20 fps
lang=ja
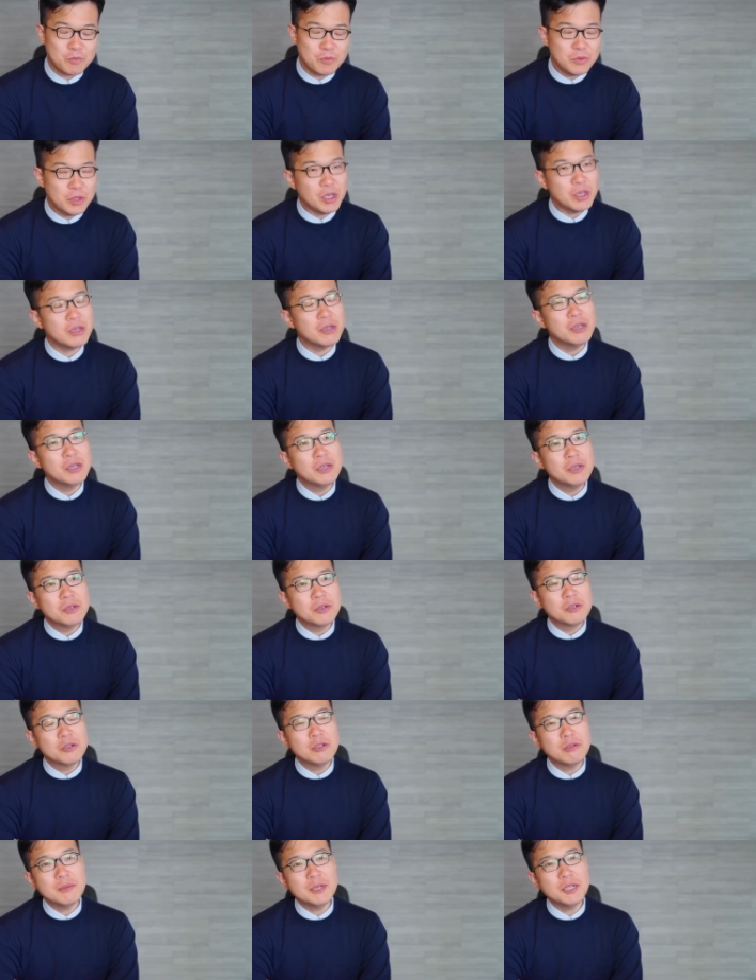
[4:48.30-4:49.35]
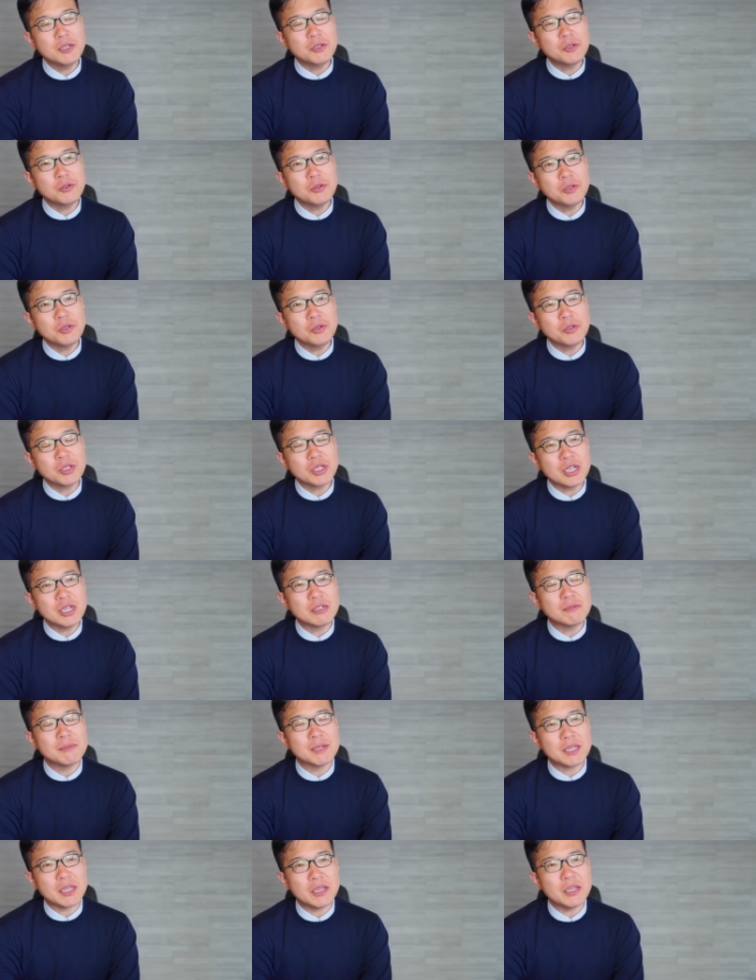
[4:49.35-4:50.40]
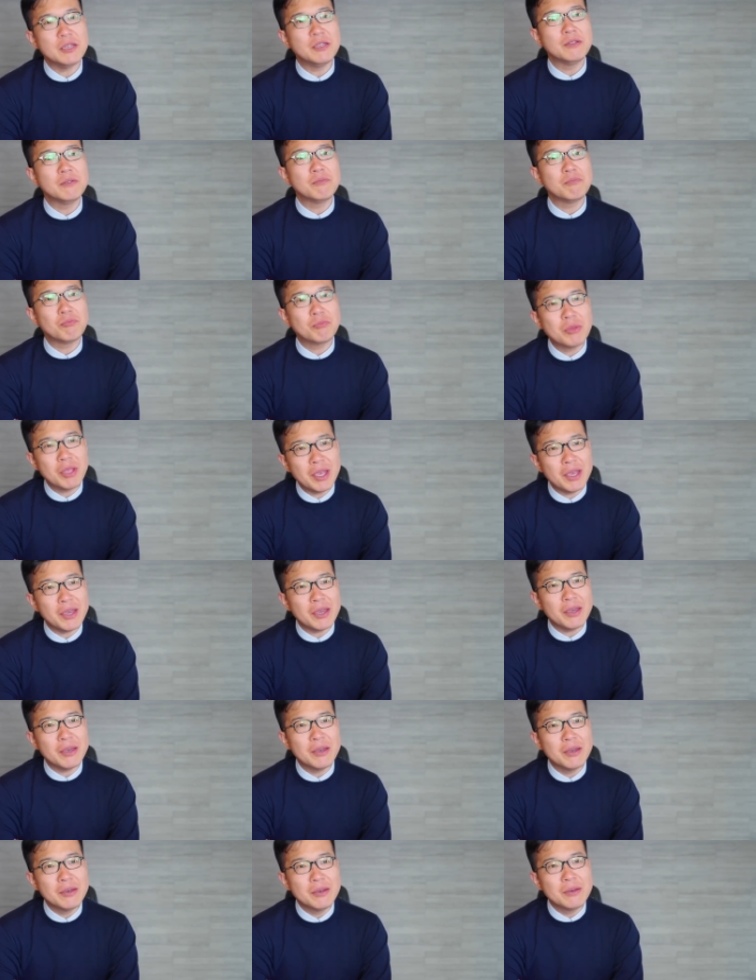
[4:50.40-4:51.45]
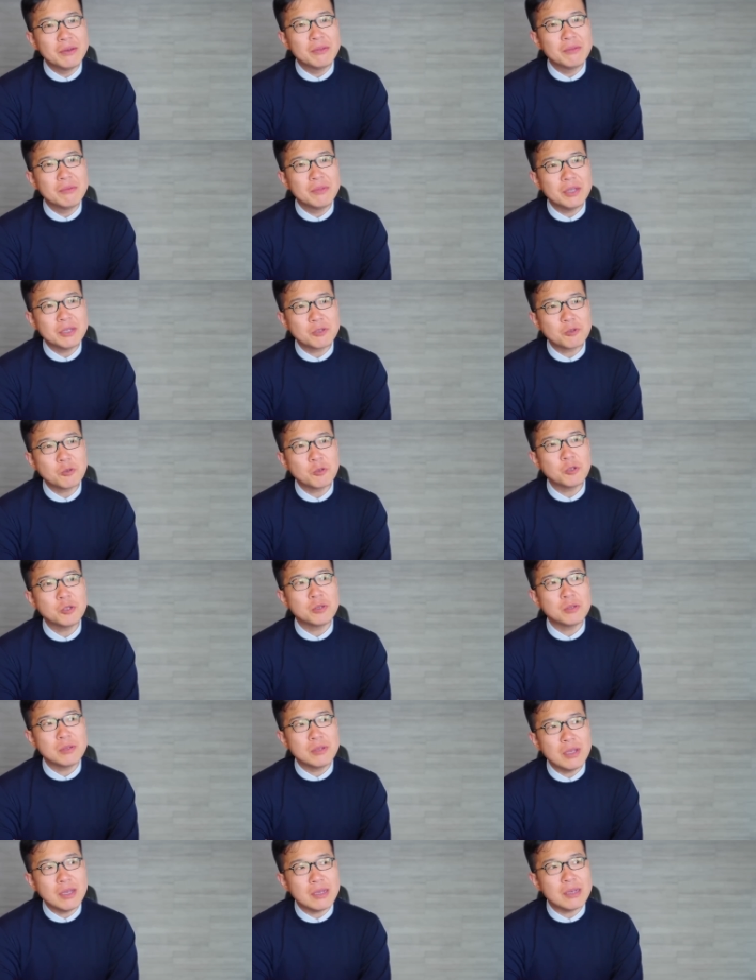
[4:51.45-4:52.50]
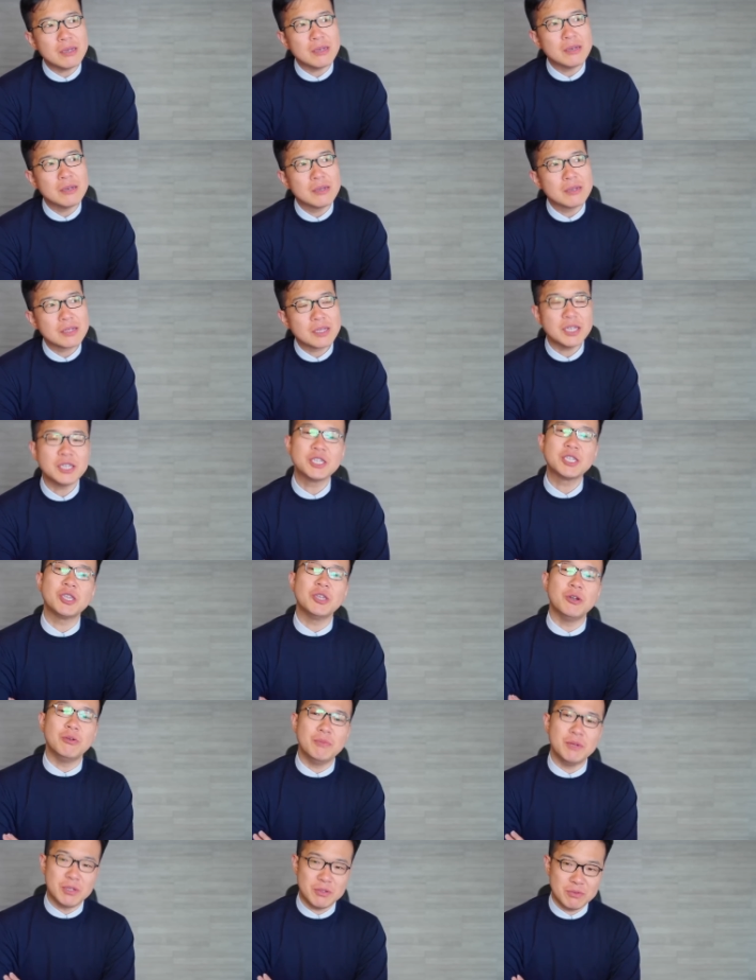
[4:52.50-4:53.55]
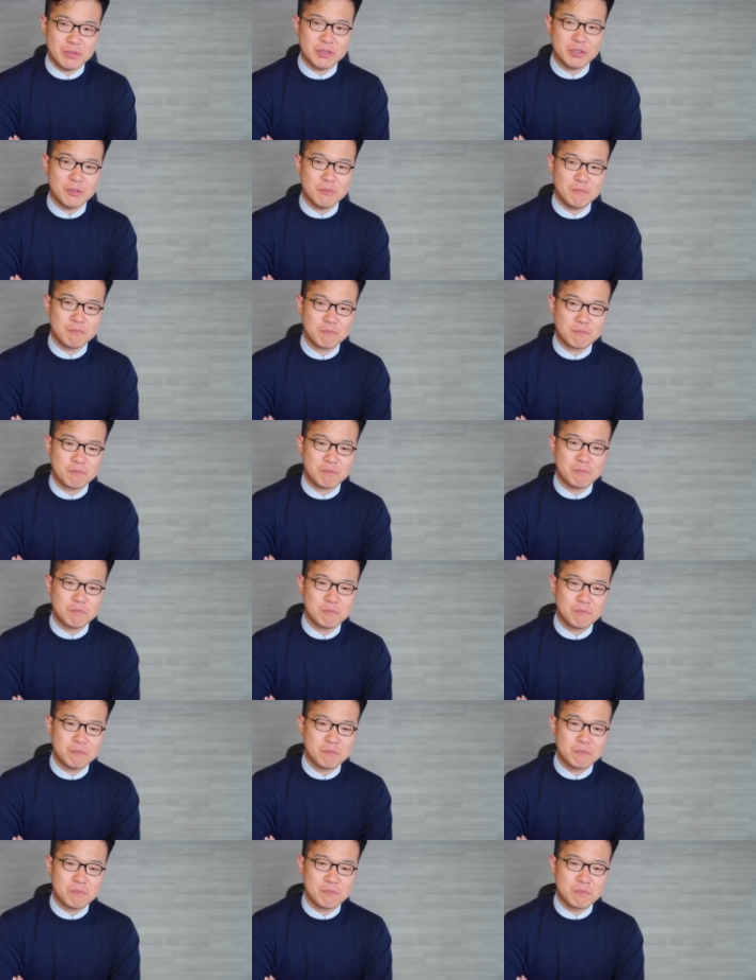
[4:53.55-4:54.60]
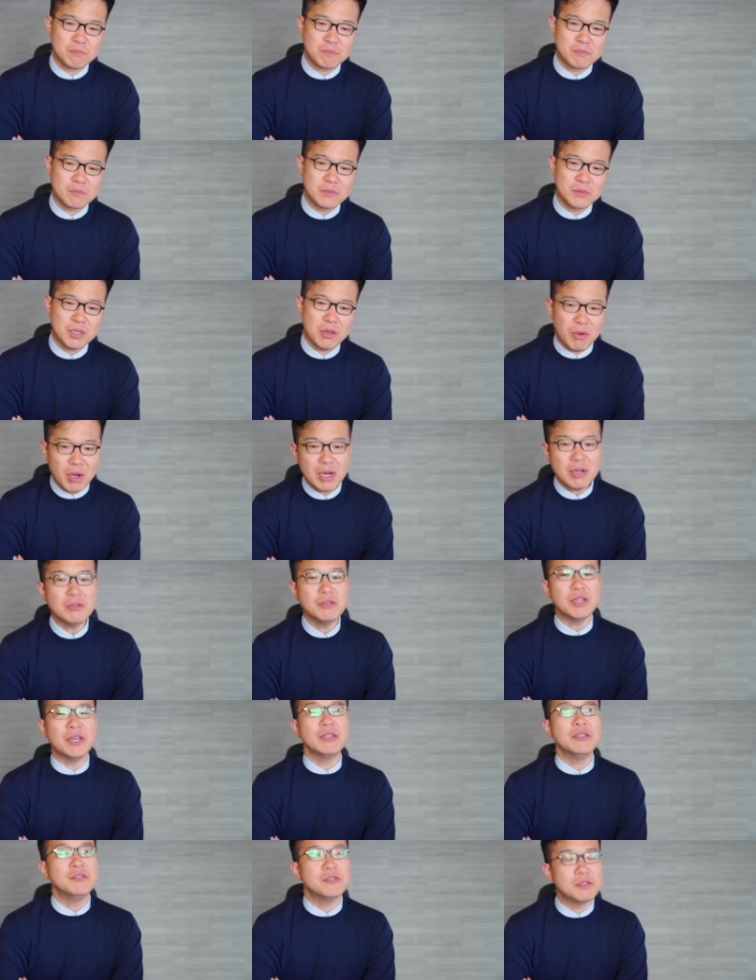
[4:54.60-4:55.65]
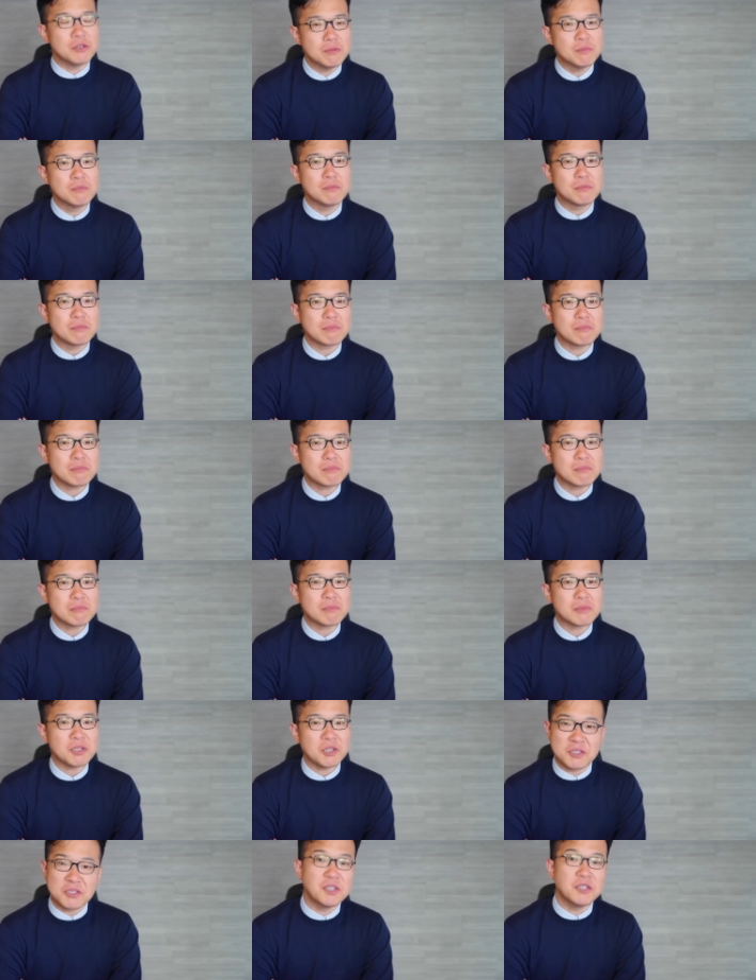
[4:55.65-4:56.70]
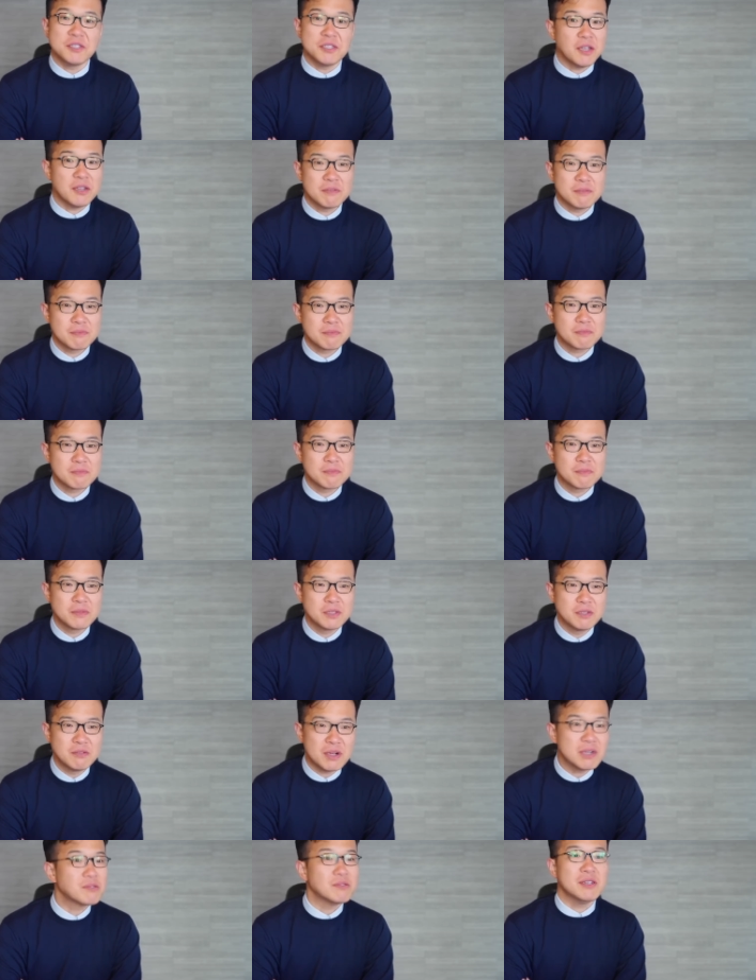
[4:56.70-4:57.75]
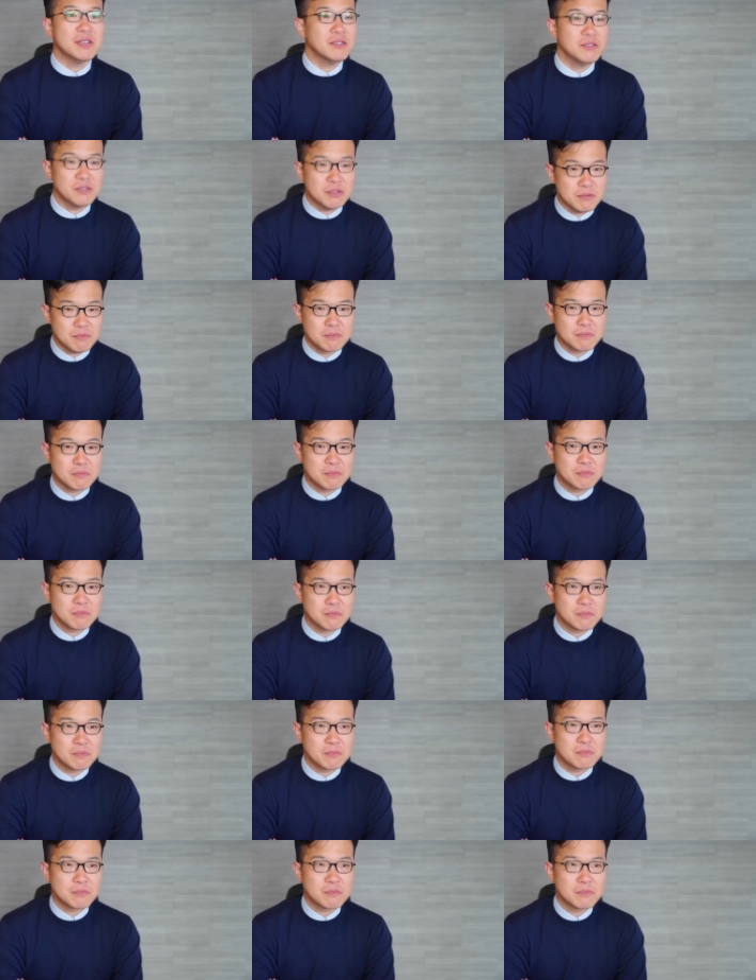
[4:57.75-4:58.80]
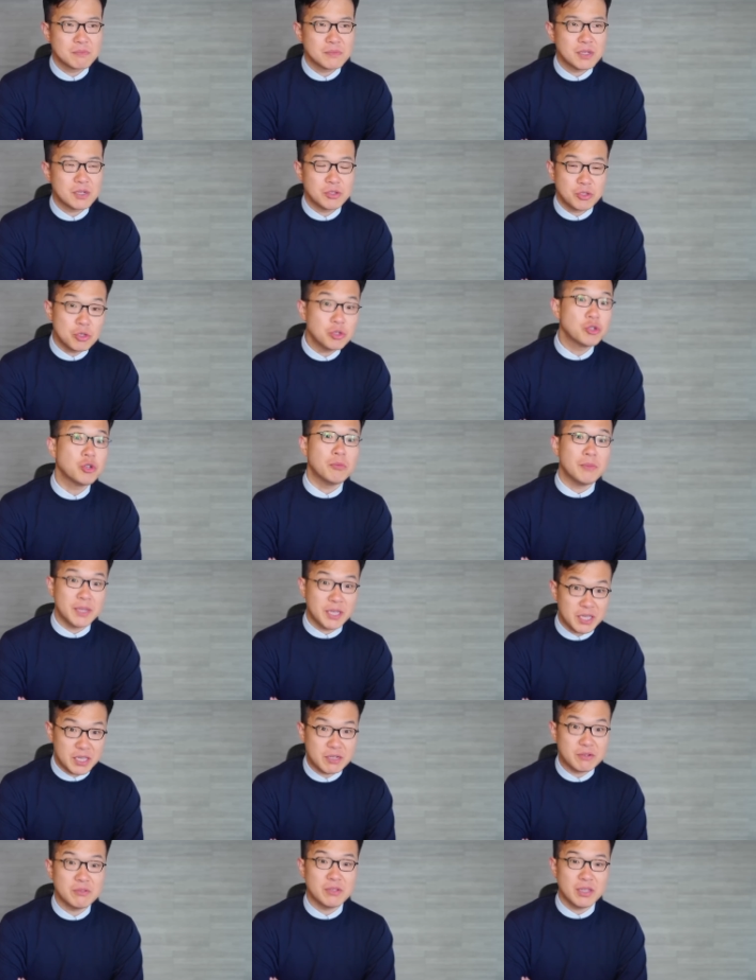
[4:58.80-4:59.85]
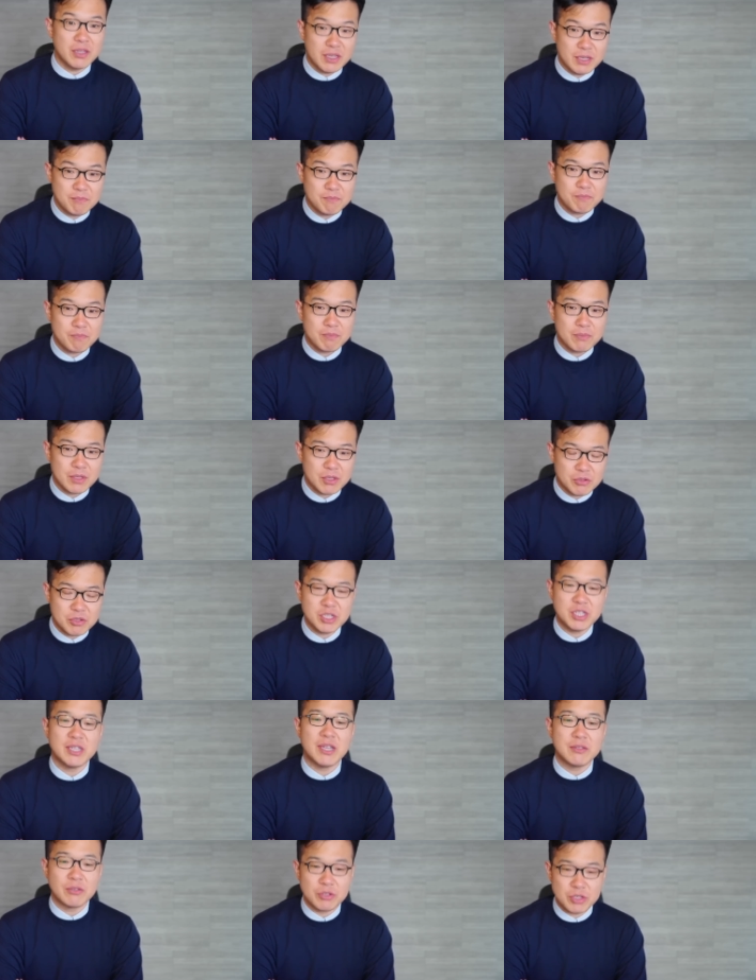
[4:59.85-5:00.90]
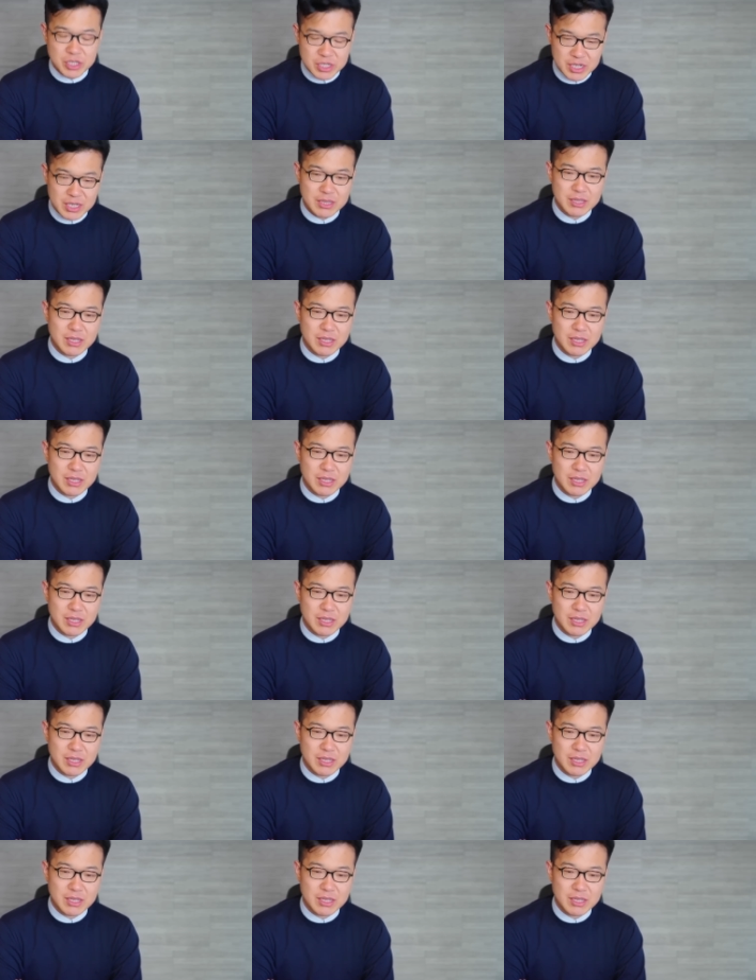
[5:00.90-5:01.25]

で、車で頂上近くまで行って、でそして景色を見るんですよ。いや、悪くないんですよ。全然悪くないんですよ。頂上まで行けるんでね。富士山と違っ